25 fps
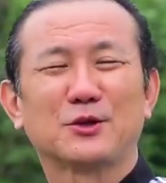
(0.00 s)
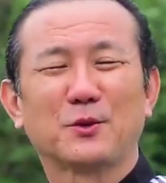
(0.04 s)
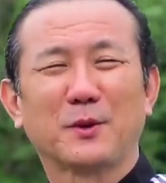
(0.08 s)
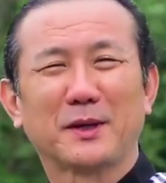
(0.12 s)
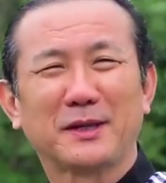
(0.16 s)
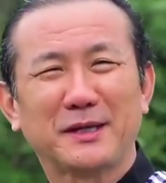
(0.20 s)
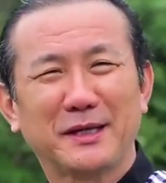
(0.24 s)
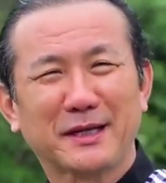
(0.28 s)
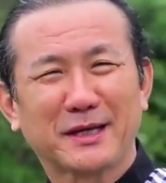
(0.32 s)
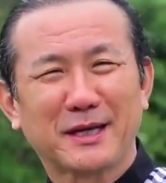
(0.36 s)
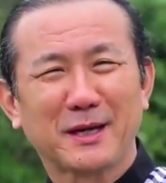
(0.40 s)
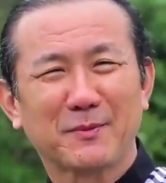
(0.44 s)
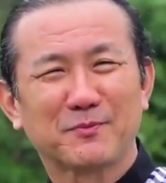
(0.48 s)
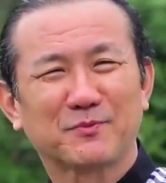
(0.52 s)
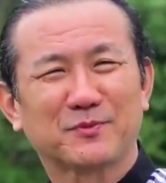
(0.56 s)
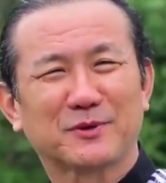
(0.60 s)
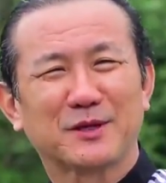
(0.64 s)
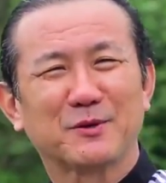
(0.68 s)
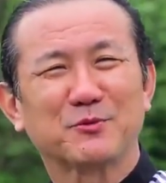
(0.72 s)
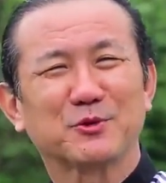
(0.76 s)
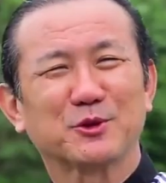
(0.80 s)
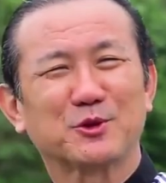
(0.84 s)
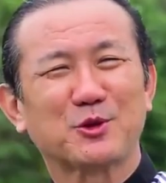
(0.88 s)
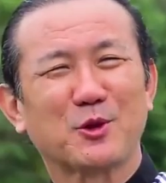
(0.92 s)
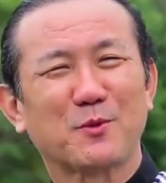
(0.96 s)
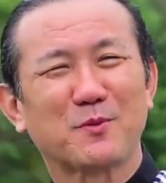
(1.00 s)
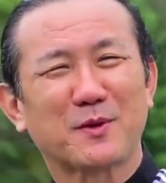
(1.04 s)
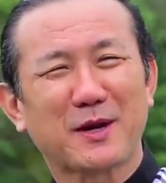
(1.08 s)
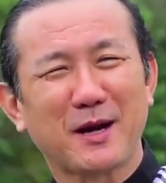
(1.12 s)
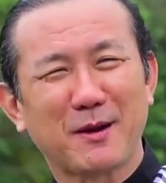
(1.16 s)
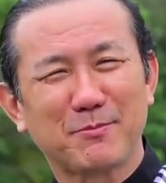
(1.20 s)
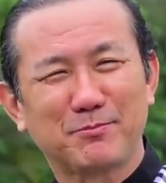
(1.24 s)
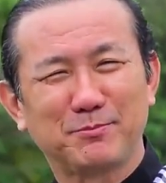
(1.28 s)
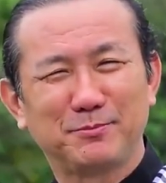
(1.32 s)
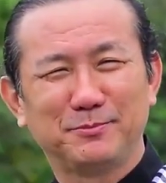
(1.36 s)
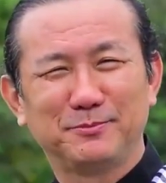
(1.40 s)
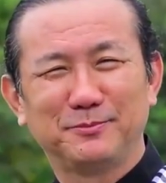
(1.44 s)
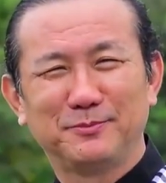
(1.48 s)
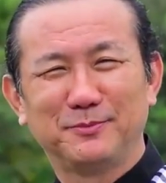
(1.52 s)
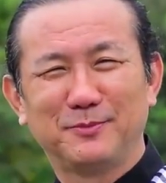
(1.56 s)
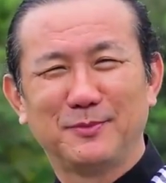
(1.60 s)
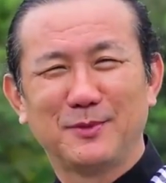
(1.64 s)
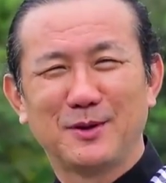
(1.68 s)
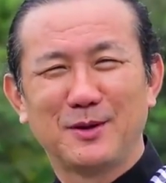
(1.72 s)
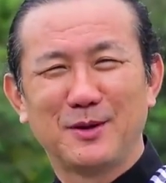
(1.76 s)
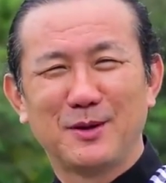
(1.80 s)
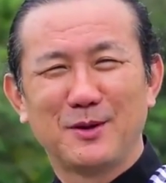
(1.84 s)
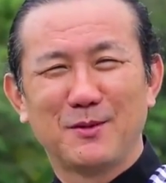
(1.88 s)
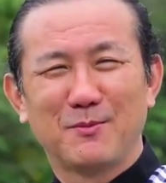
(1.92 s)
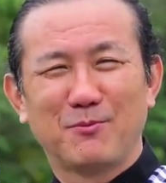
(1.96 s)
วัสดีครับท่านผู้ชมครับ
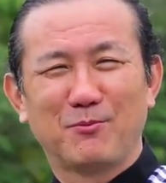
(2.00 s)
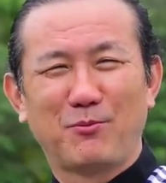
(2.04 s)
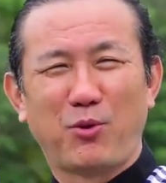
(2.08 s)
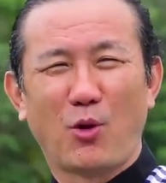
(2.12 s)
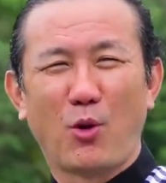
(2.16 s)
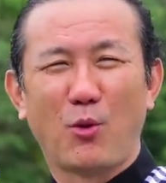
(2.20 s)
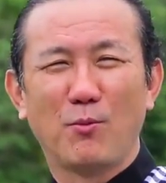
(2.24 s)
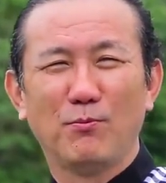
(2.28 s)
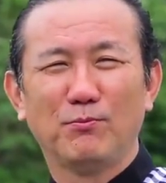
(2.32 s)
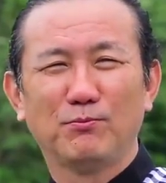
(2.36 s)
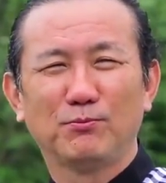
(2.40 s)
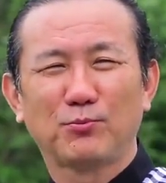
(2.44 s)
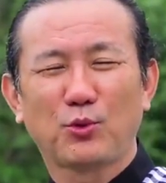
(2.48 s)
ผม